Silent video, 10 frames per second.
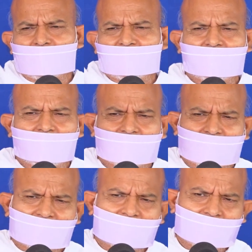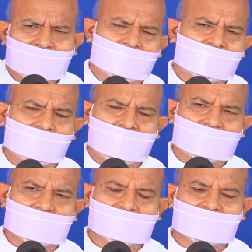बढ़िया रत्न इकट्ठा
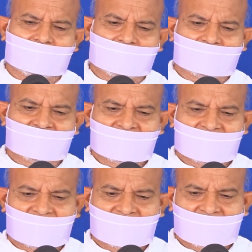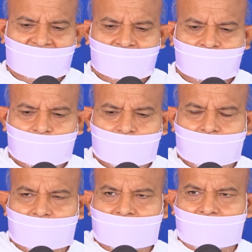कर लिए
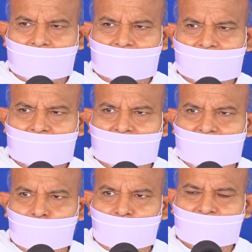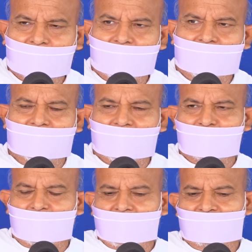इकट्ठा करके वो गेट के
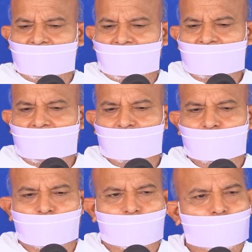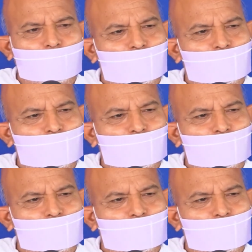पास आया तो वो तो